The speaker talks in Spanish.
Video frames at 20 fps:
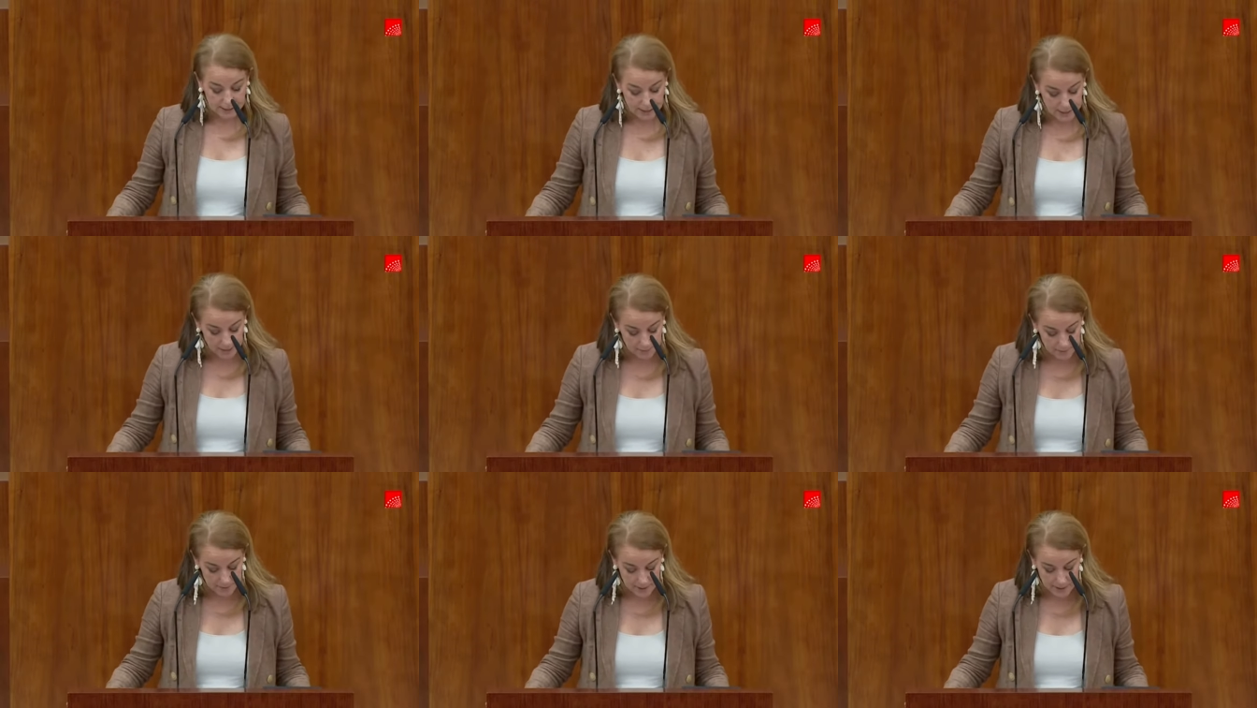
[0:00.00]

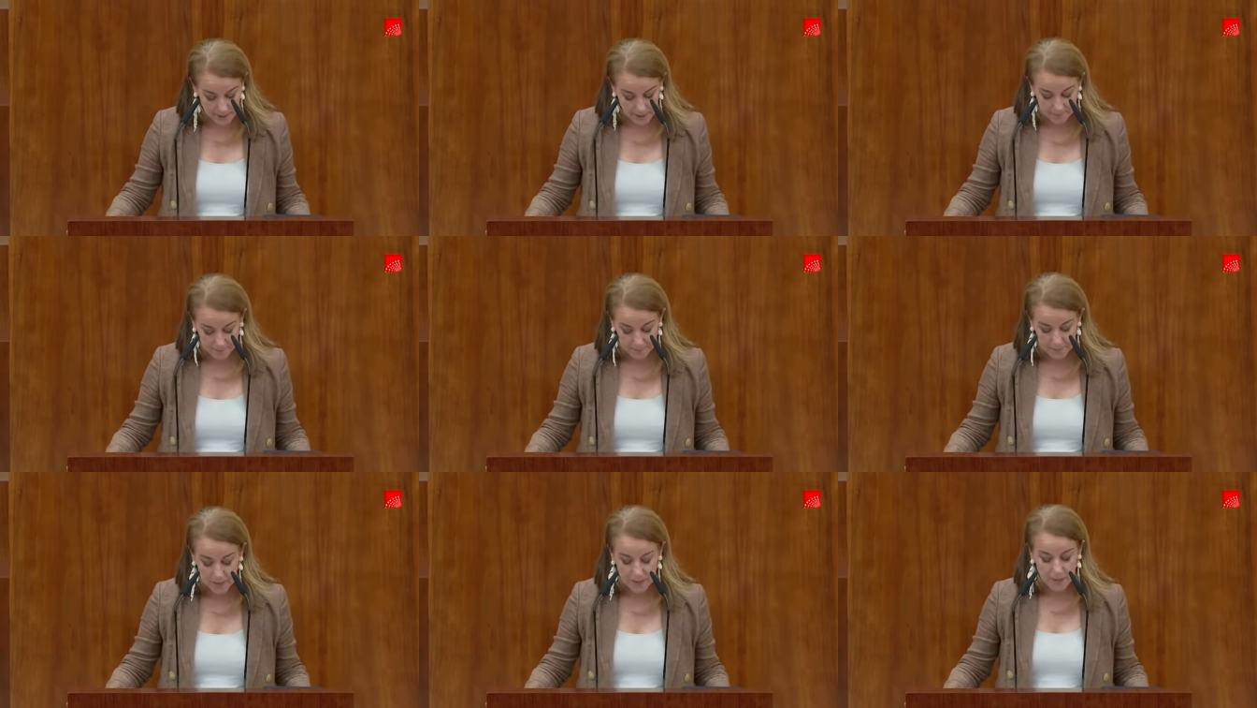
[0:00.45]
de la
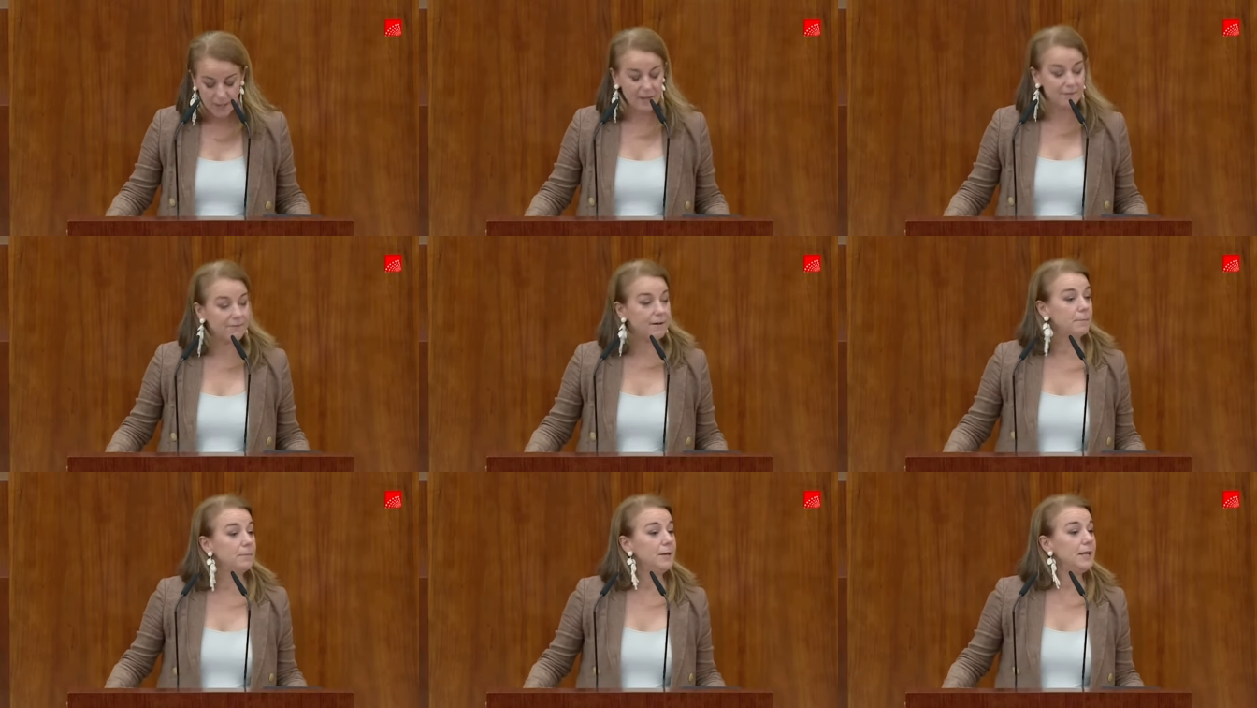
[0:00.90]
vida,
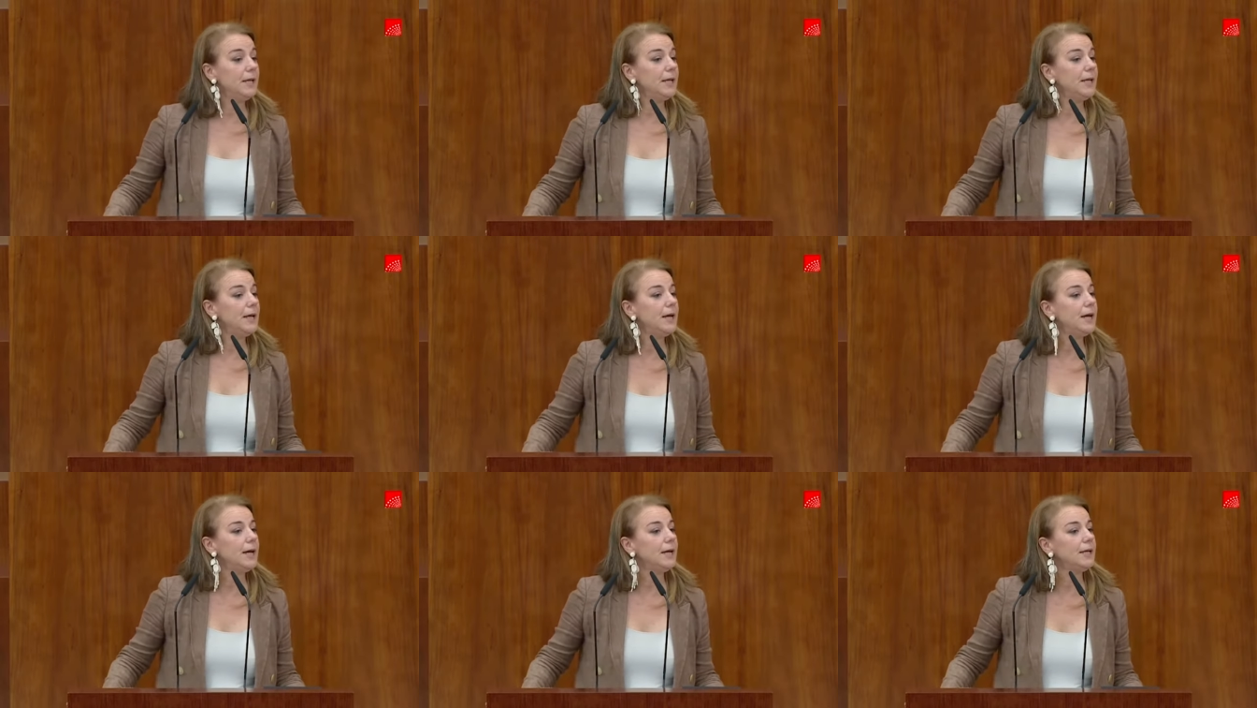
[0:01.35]
la
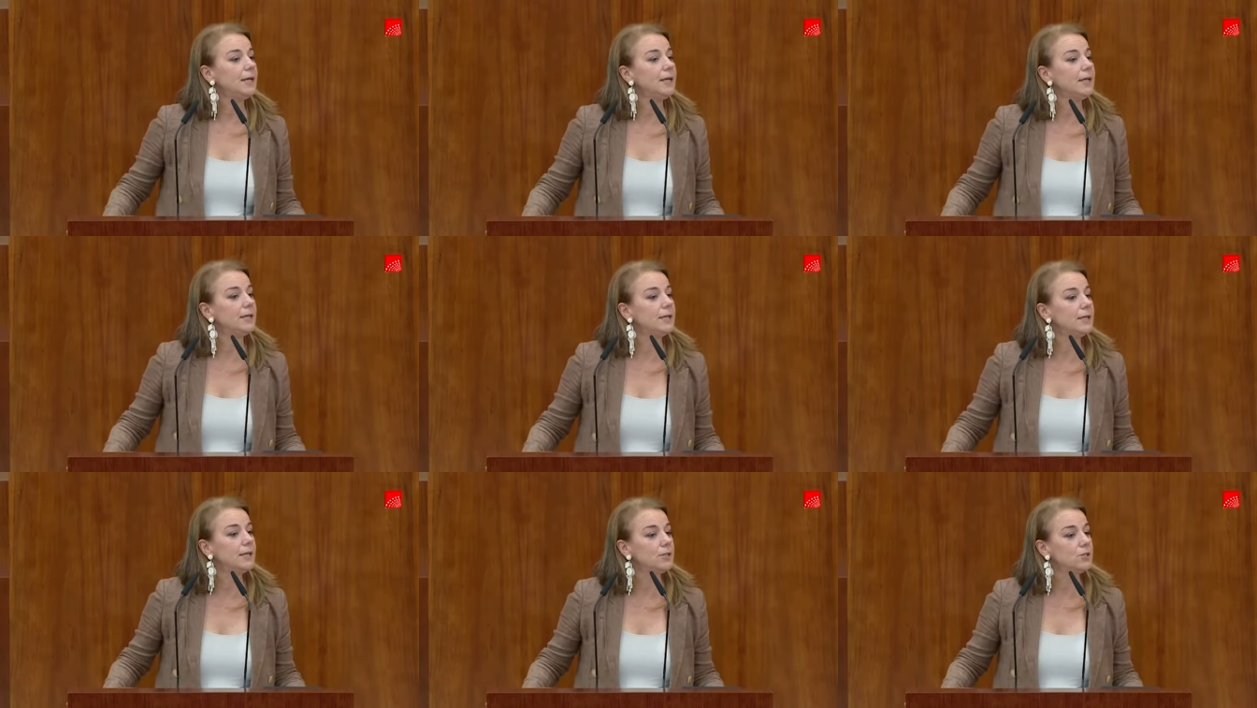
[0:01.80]
familia y
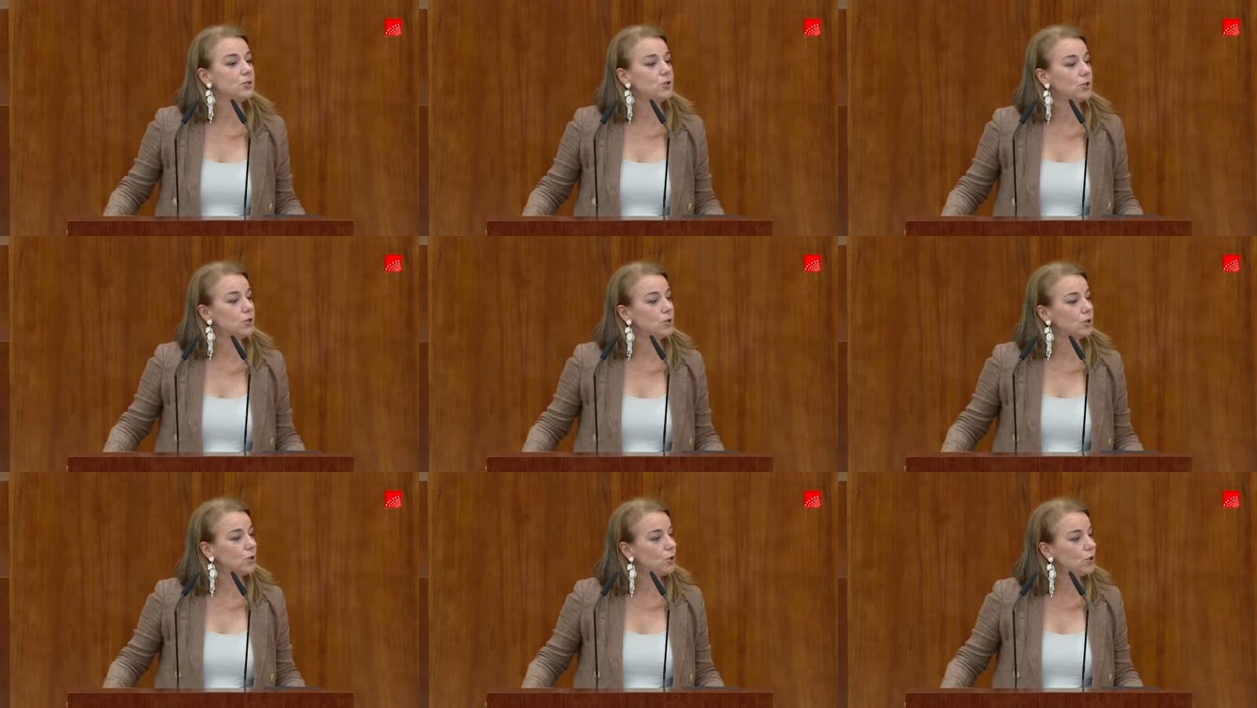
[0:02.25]
el
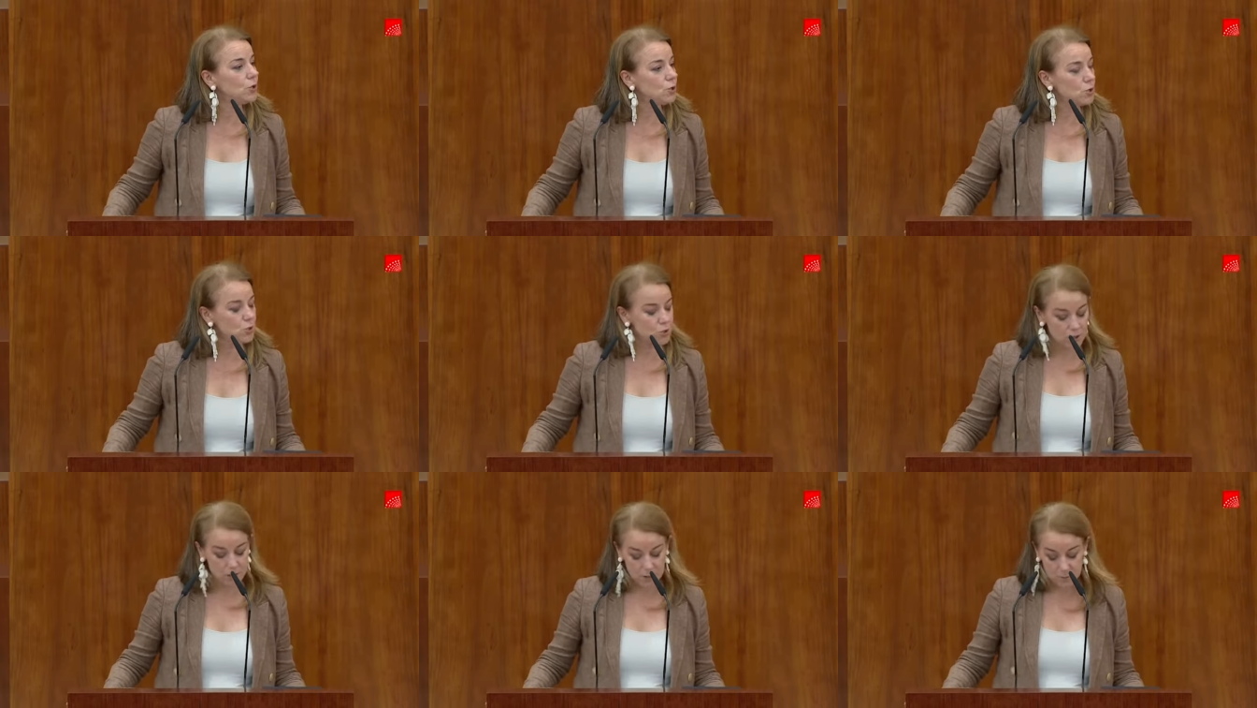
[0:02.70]
derecho de
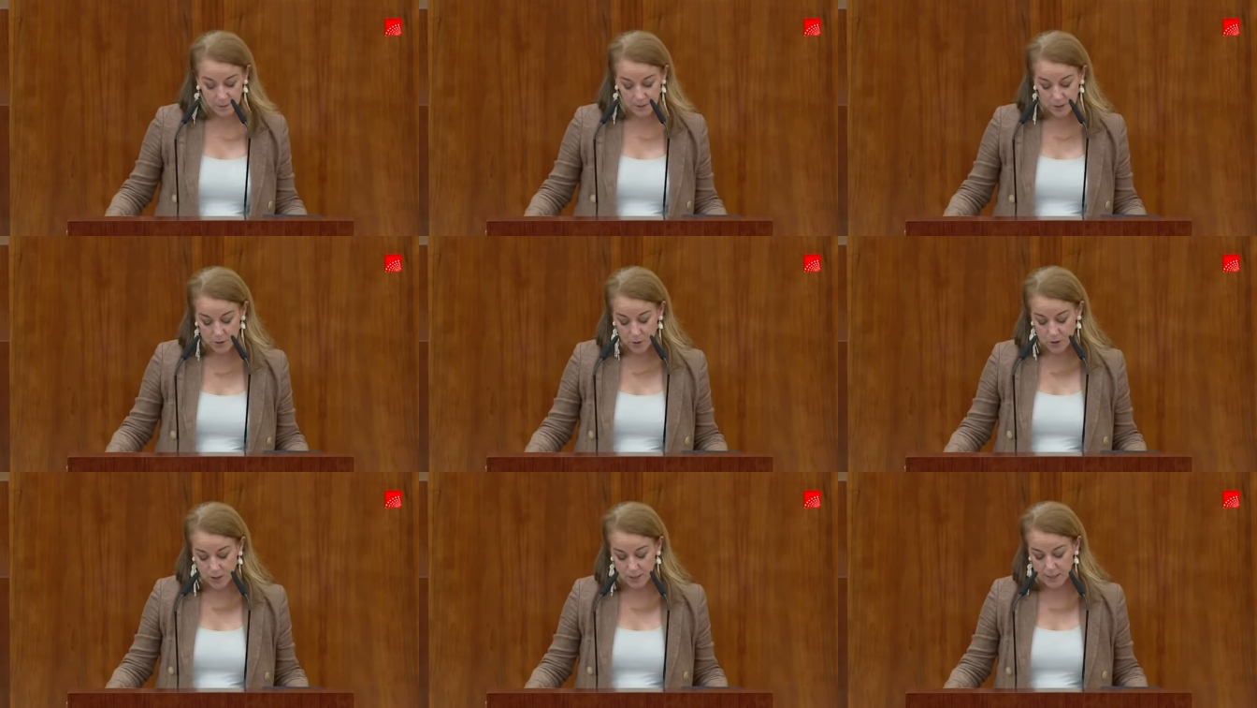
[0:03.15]
todos los
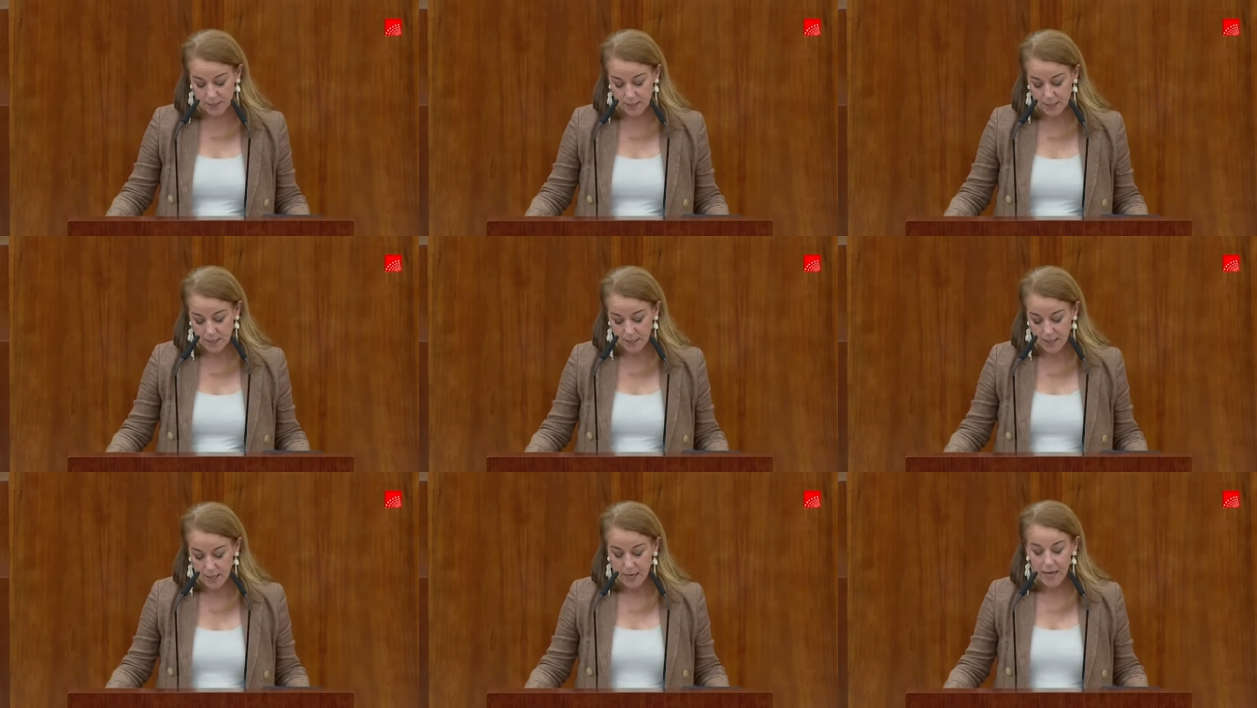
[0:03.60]
españoles